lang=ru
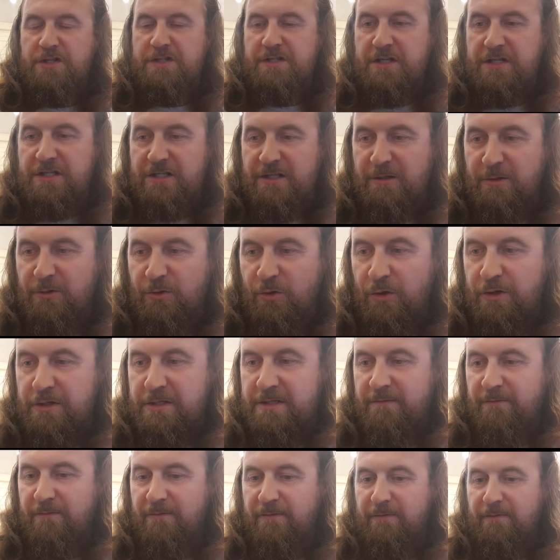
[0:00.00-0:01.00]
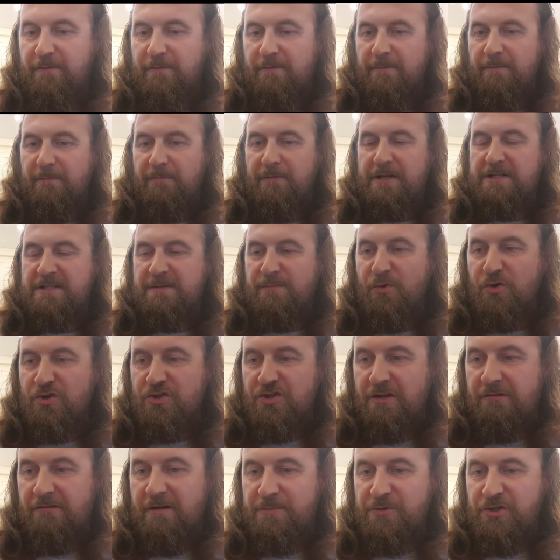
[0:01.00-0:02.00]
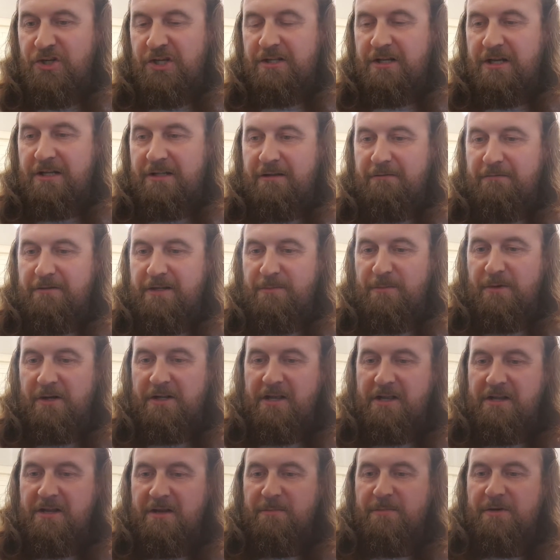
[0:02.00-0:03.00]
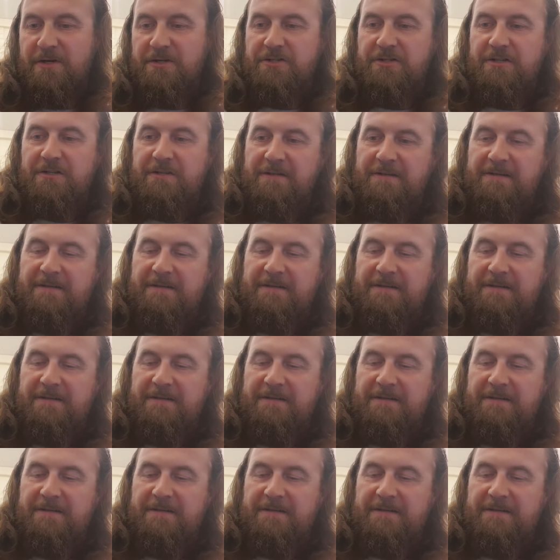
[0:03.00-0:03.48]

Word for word: не, не то есть наверное... возможно, вообще на это внимание не обращать?